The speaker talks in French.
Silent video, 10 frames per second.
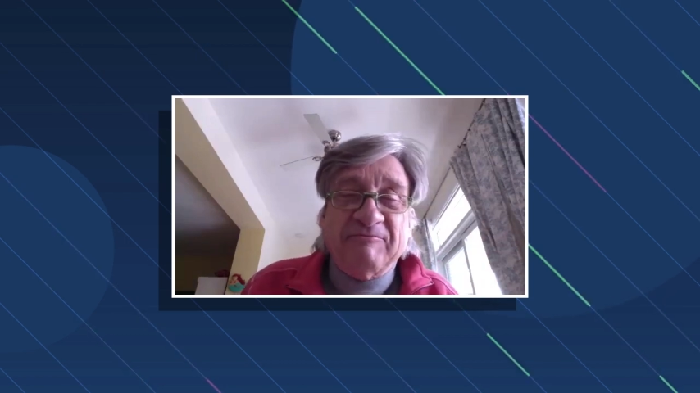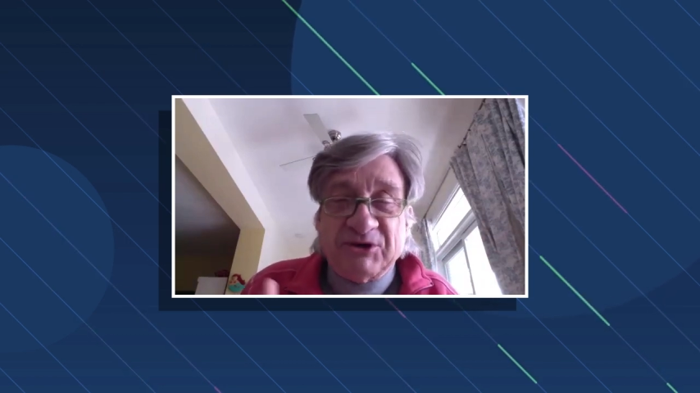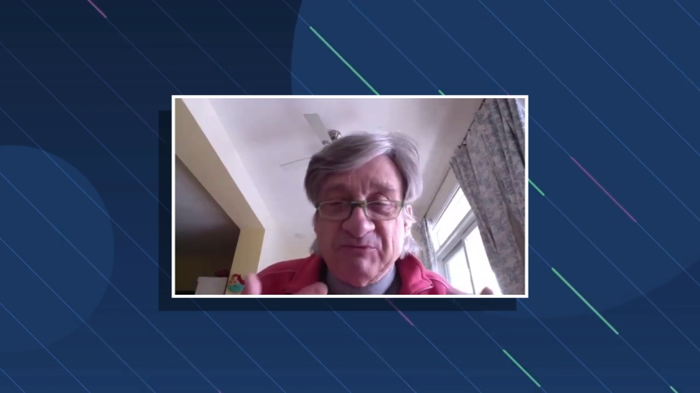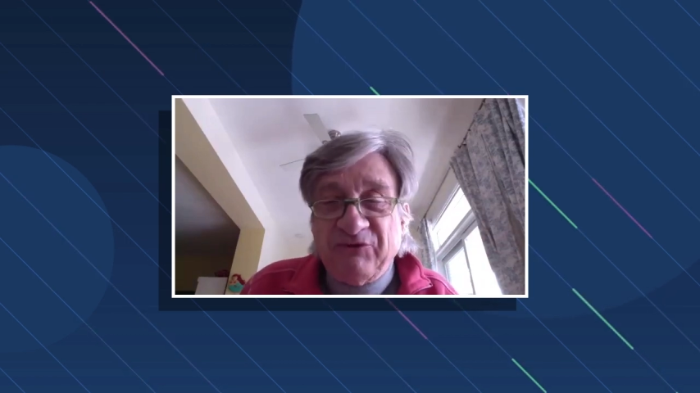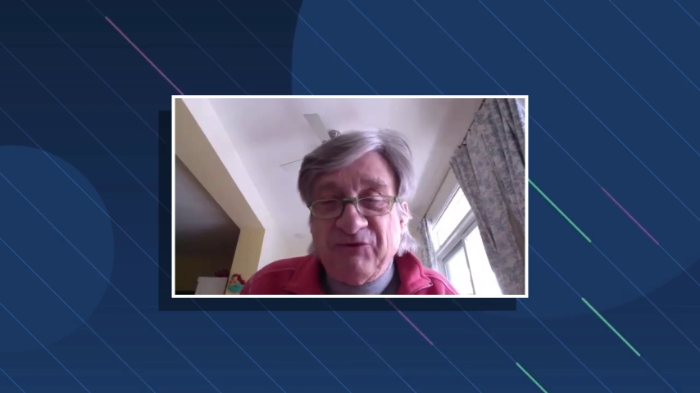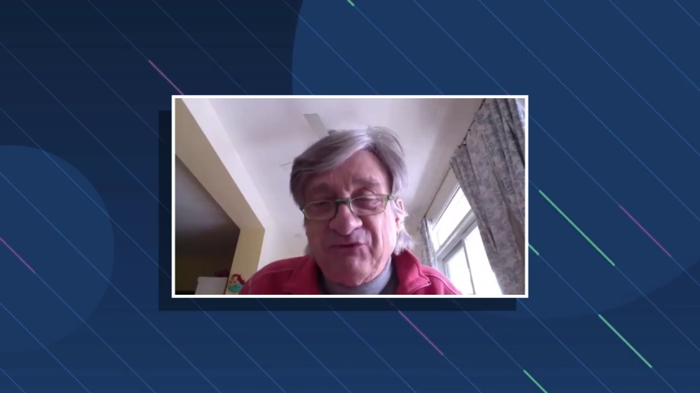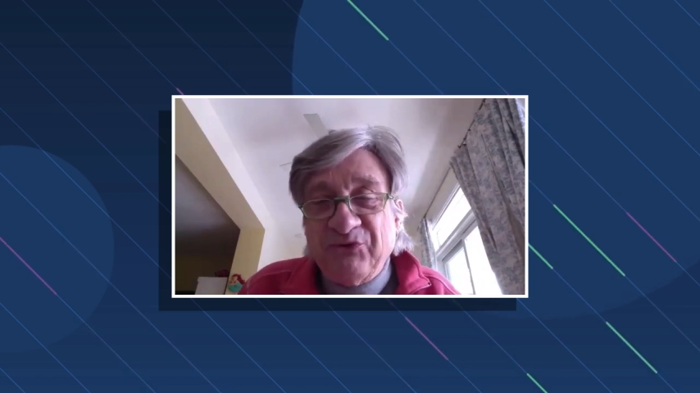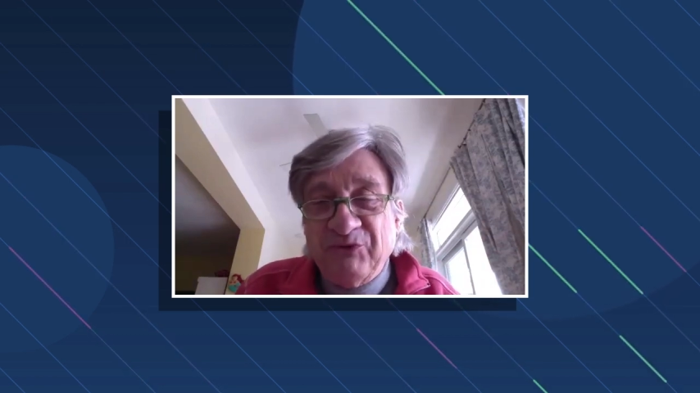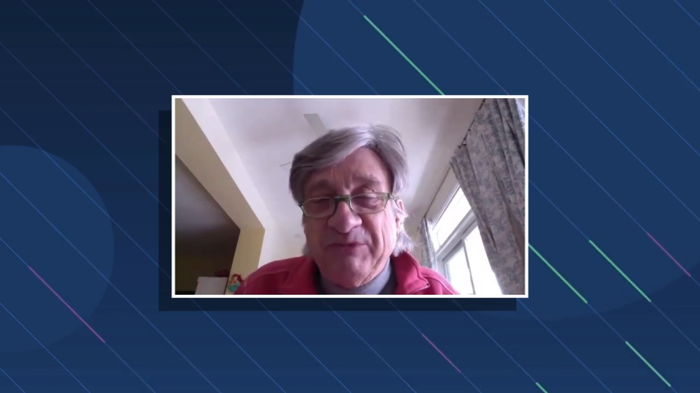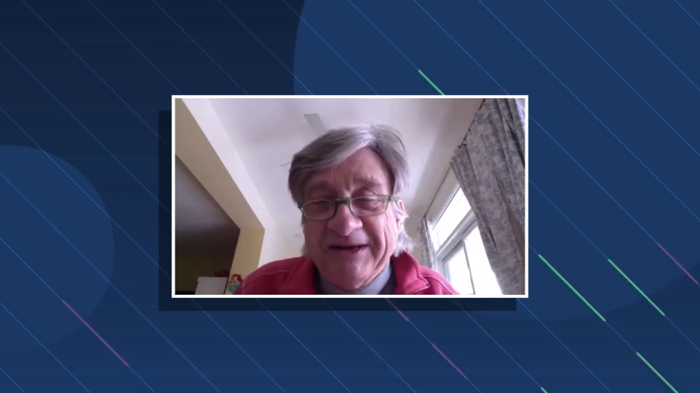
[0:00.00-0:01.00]
moi, je me suis vu
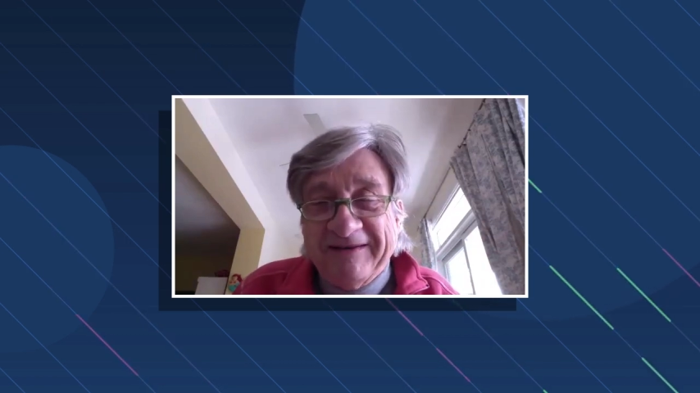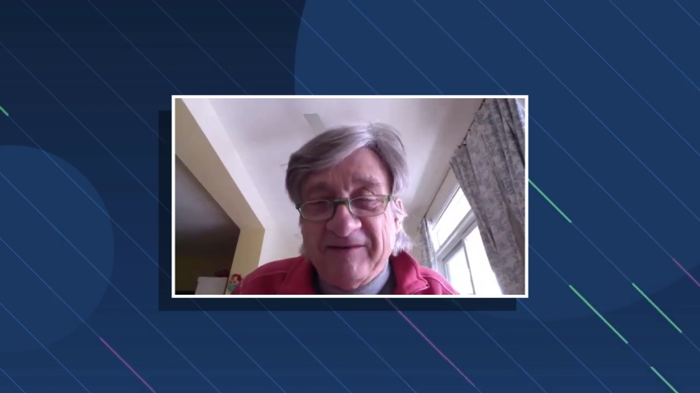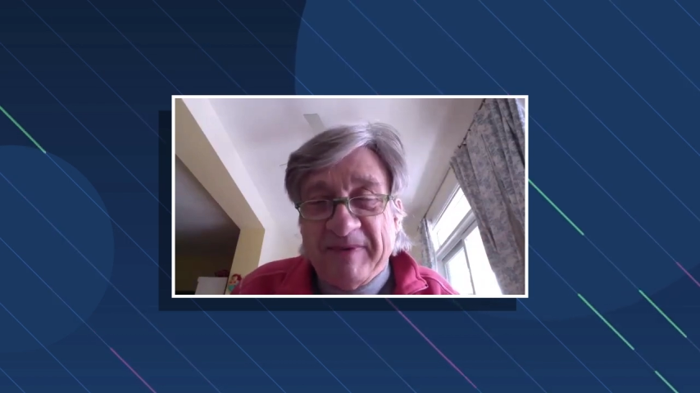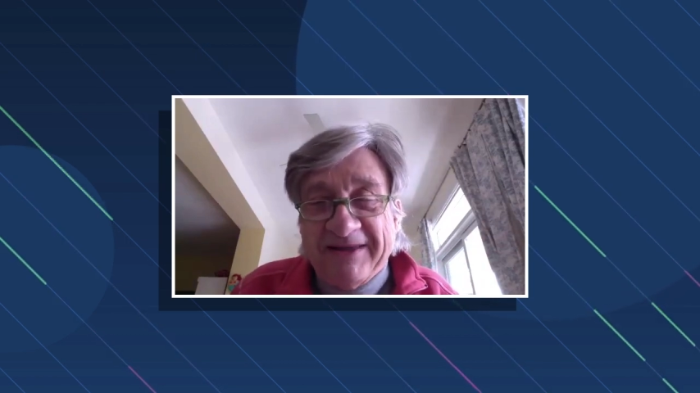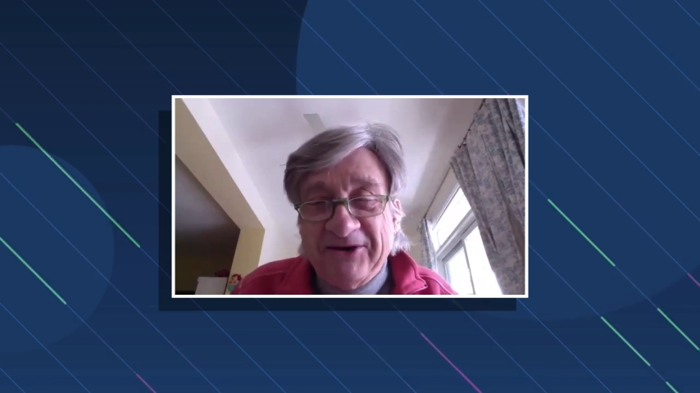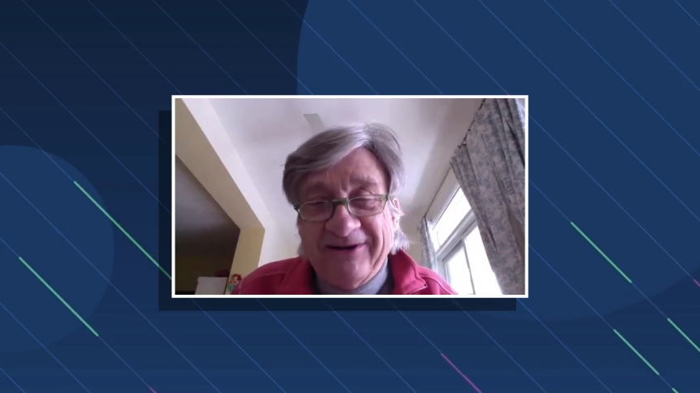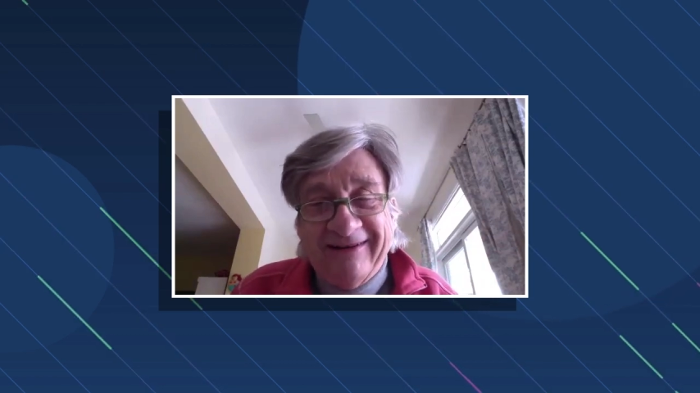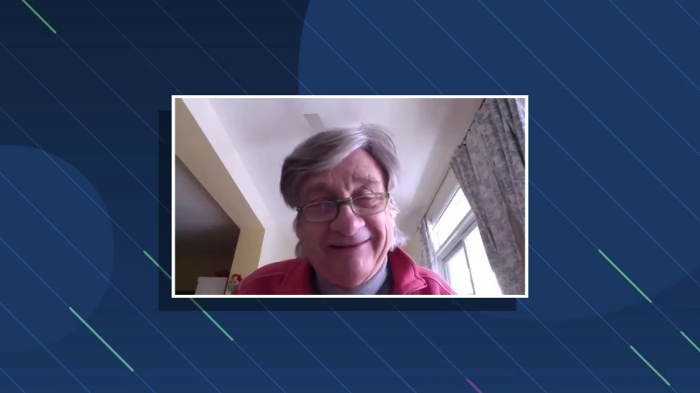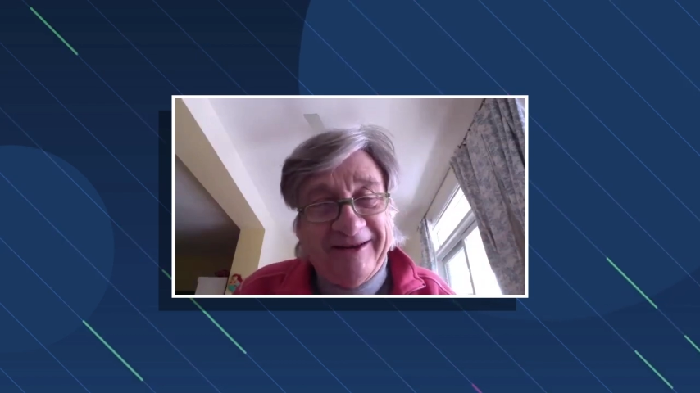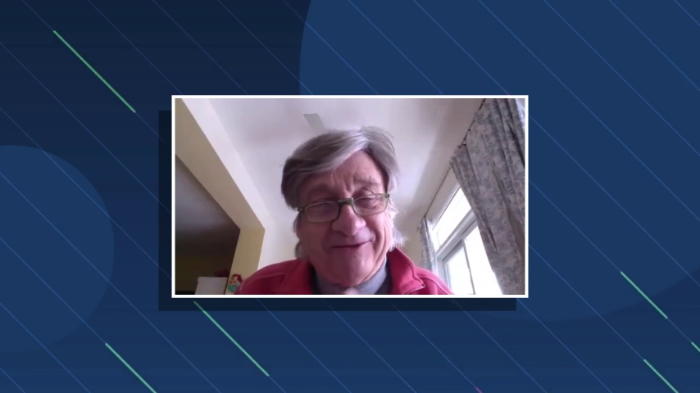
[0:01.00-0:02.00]
doubler en espagnol
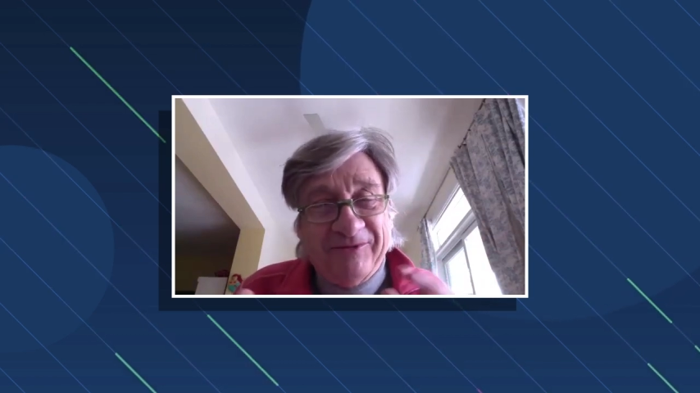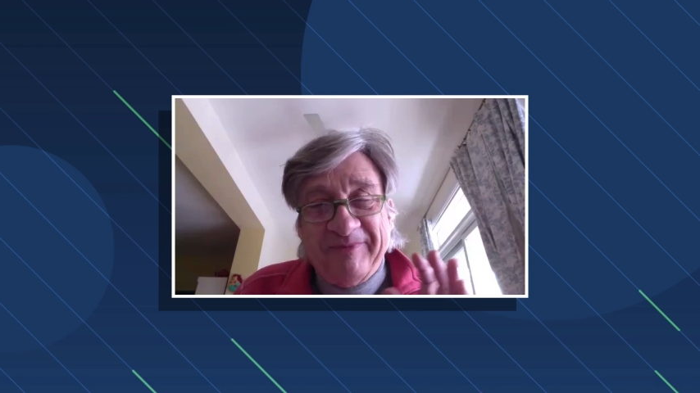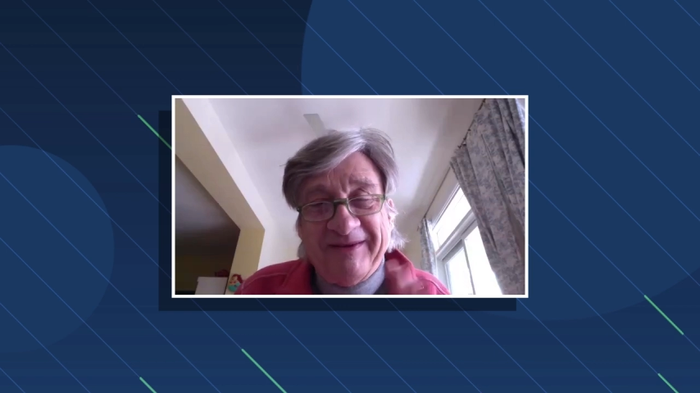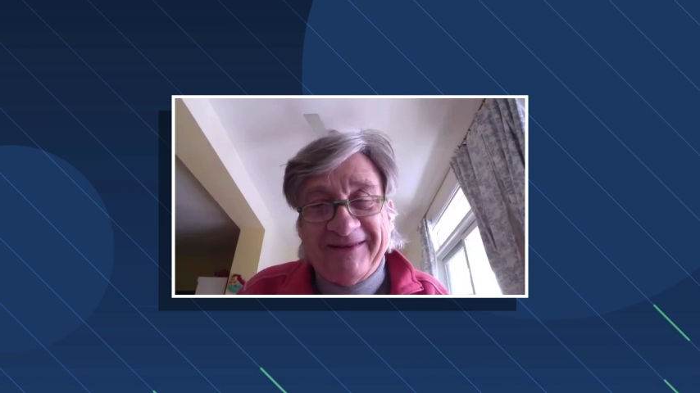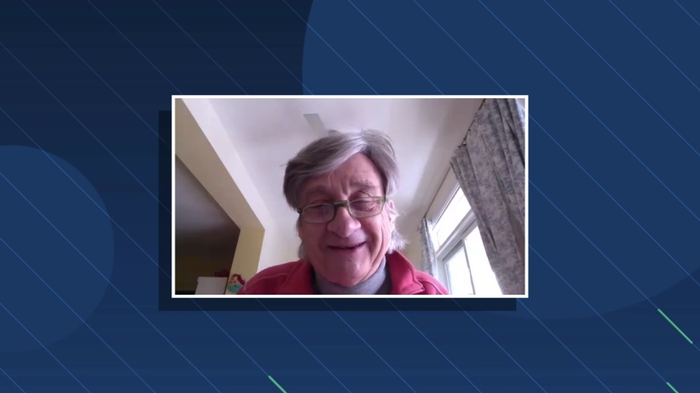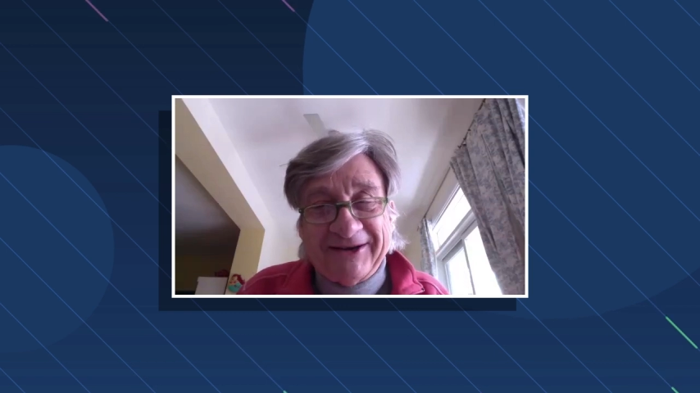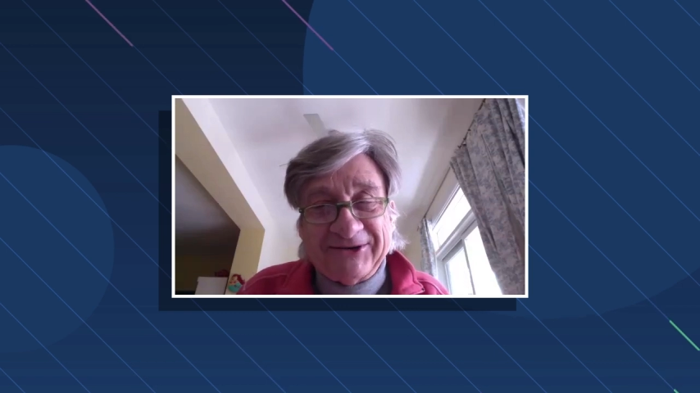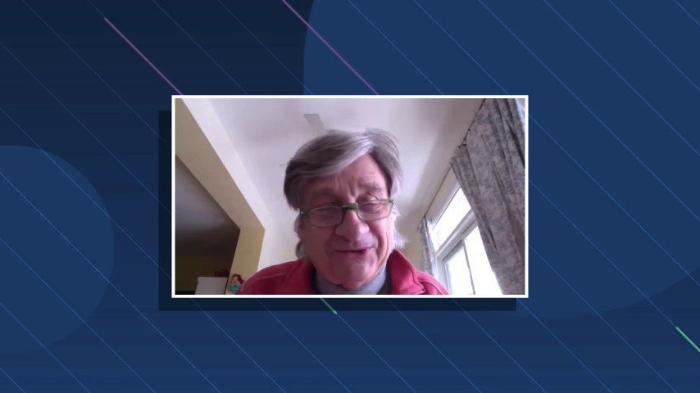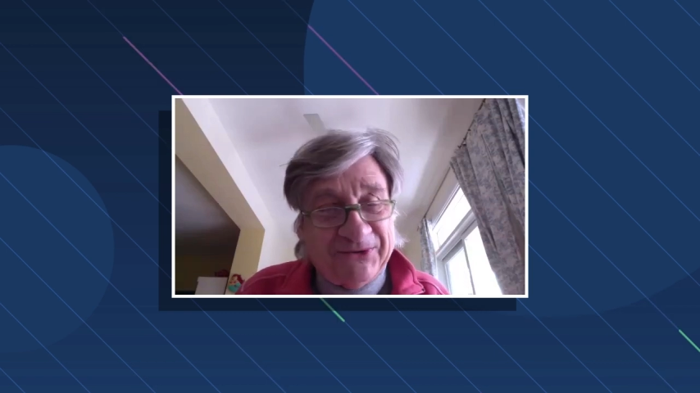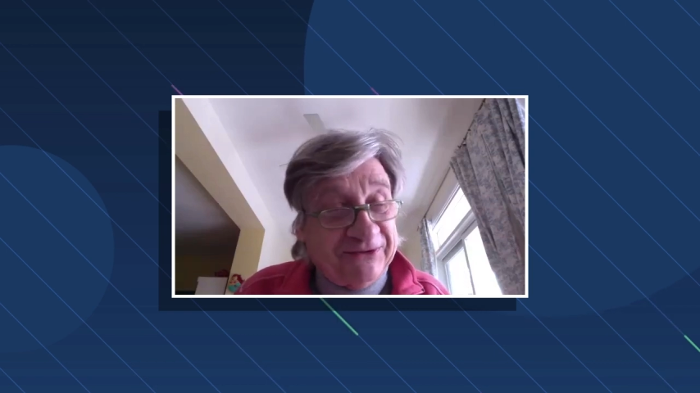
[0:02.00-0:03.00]
dans le temps d'une peste, à
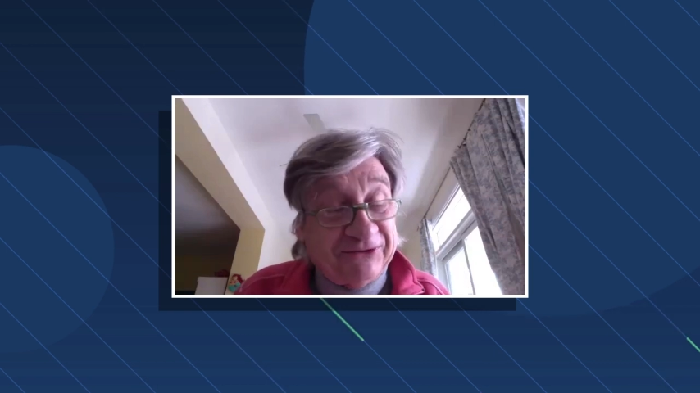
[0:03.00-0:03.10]
quelque chose.